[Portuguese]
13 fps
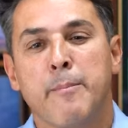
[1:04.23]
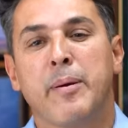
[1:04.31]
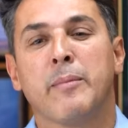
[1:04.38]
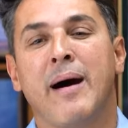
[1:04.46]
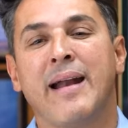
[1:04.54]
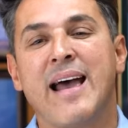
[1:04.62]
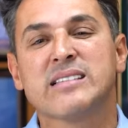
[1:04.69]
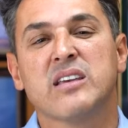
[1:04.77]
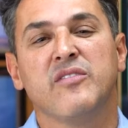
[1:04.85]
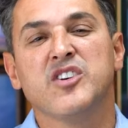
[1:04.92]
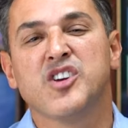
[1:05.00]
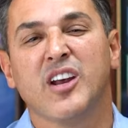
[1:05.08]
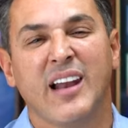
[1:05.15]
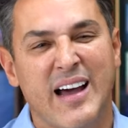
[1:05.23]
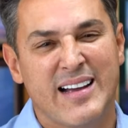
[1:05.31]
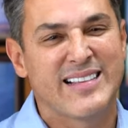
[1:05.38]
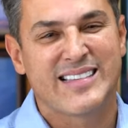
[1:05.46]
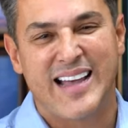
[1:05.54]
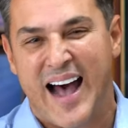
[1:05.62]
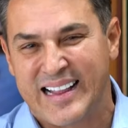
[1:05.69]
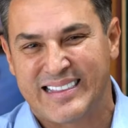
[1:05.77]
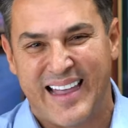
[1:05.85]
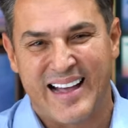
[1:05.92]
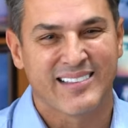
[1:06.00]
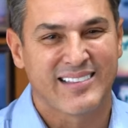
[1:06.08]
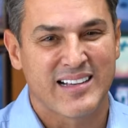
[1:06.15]
permanecem vigilantes,
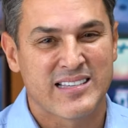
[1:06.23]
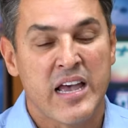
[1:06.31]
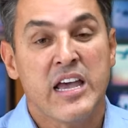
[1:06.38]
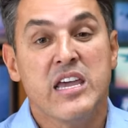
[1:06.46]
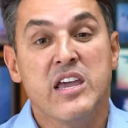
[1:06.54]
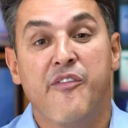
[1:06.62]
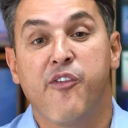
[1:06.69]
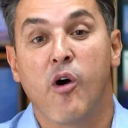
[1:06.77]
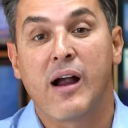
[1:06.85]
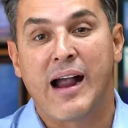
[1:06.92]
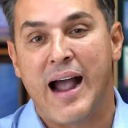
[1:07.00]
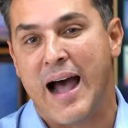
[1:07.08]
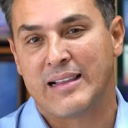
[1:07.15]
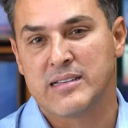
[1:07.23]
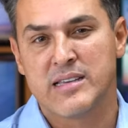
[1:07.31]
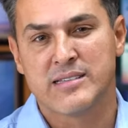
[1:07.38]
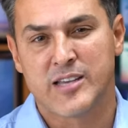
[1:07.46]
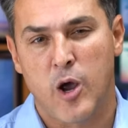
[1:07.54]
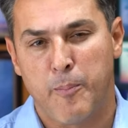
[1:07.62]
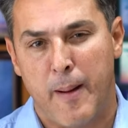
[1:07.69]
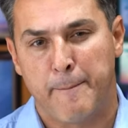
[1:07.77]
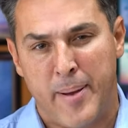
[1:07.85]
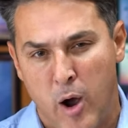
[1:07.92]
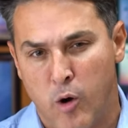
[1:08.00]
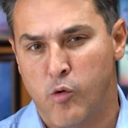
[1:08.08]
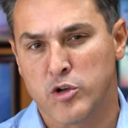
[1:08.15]
atentas e focadas em seu
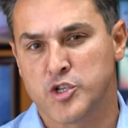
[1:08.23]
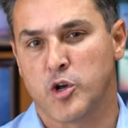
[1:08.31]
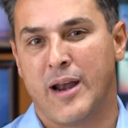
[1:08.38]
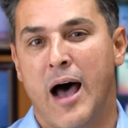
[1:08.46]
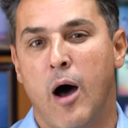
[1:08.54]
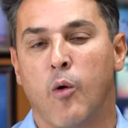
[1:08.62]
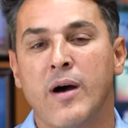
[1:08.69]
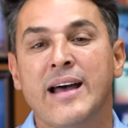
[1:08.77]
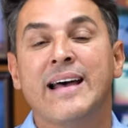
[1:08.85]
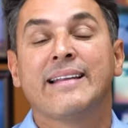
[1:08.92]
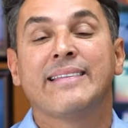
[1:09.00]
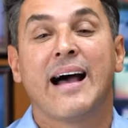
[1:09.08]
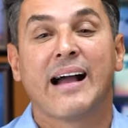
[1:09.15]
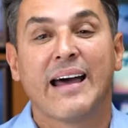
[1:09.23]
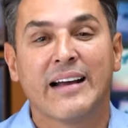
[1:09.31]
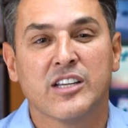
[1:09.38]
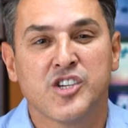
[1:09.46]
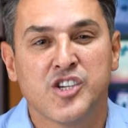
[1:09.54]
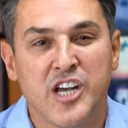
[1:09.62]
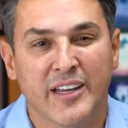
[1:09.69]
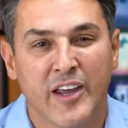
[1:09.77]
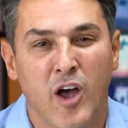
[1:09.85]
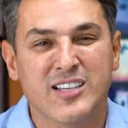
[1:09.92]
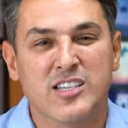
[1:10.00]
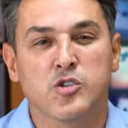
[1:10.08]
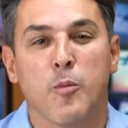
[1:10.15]
papel constitucional, na garantia de
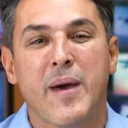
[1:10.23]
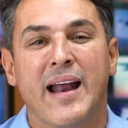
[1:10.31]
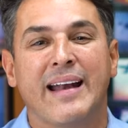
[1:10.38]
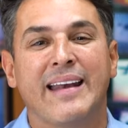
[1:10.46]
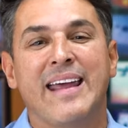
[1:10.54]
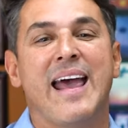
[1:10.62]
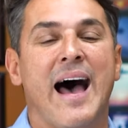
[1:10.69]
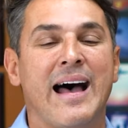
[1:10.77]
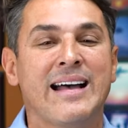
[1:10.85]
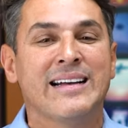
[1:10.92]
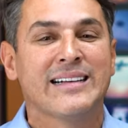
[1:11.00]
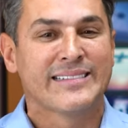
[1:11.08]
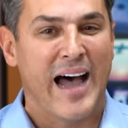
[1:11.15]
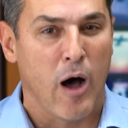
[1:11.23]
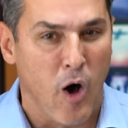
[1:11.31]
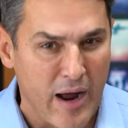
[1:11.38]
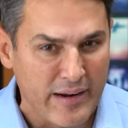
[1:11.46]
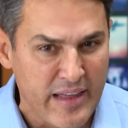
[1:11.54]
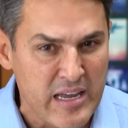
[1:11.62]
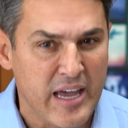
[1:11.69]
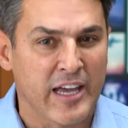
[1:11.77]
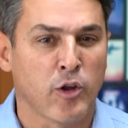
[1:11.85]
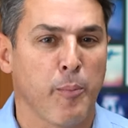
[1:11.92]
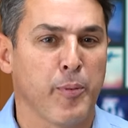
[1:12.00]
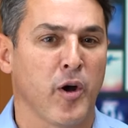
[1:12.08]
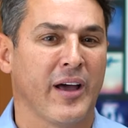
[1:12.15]
nossa soberania, da ordem e
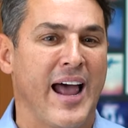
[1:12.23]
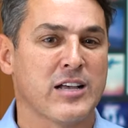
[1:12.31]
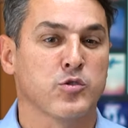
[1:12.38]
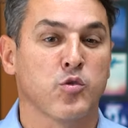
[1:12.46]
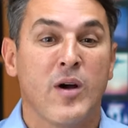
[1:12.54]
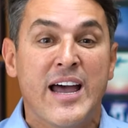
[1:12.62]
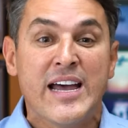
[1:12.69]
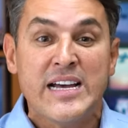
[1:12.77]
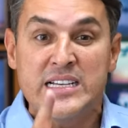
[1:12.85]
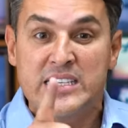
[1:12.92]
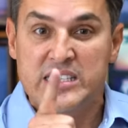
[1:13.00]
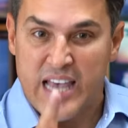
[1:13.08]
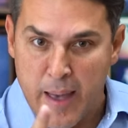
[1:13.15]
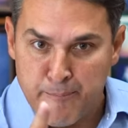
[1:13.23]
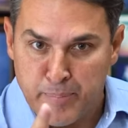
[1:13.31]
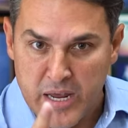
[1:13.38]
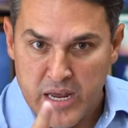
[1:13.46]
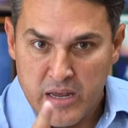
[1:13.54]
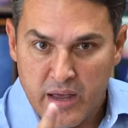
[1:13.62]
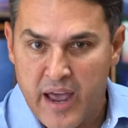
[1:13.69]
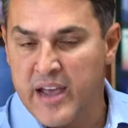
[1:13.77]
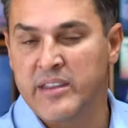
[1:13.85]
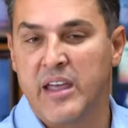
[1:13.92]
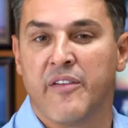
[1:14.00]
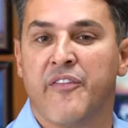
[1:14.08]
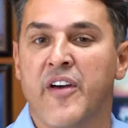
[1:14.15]
do progresso, sempre em
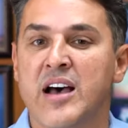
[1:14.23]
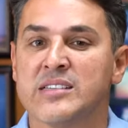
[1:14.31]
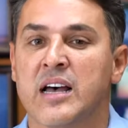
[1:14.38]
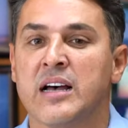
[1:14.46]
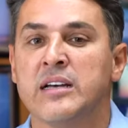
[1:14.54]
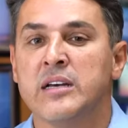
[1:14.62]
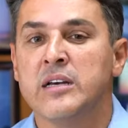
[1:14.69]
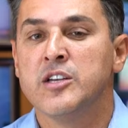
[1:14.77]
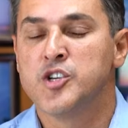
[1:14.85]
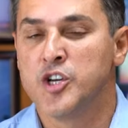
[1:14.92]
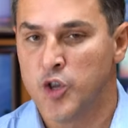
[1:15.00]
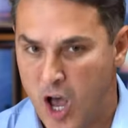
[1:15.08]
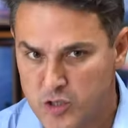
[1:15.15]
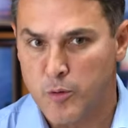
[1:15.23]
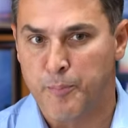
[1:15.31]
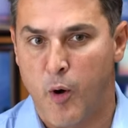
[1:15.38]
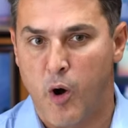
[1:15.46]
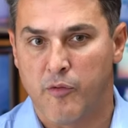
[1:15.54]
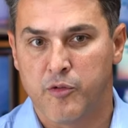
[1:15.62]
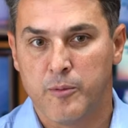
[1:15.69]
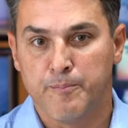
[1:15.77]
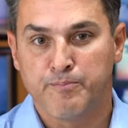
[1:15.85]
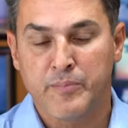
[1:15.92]
defesa de nosso povo.